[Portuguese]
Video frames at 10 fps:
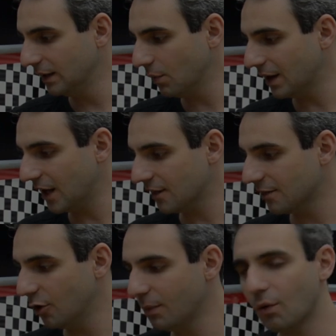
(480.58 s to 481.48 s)
não
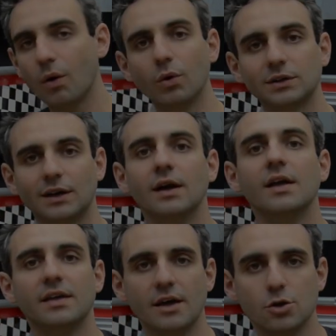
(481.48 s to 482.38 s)
casa uma com a outra,
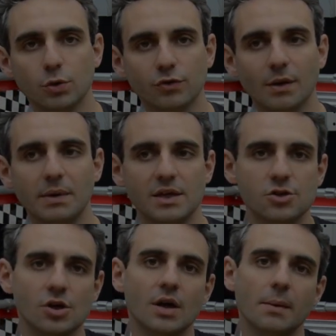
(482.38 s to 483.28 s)
que é
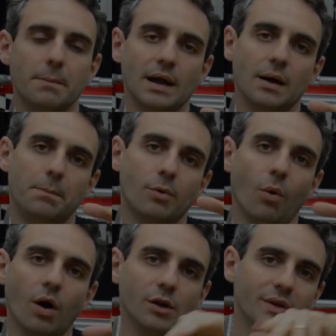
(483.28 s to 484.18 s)
justamente para
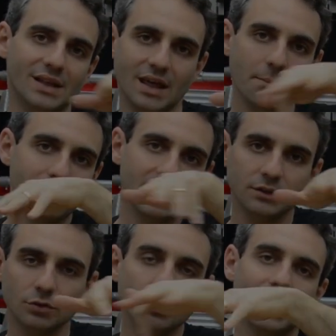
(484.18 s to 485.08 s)
o óleo ir
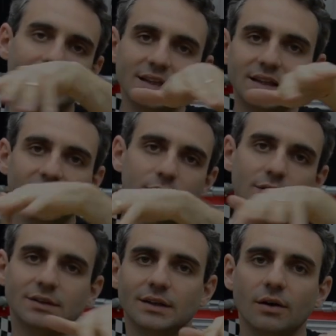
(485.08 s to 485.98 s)
quebrando ali
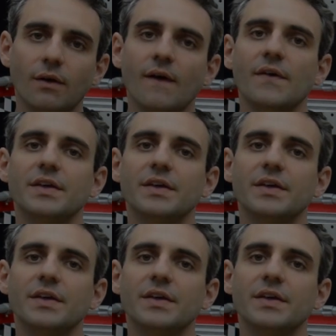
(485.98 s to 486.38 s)
dentro, entendeu?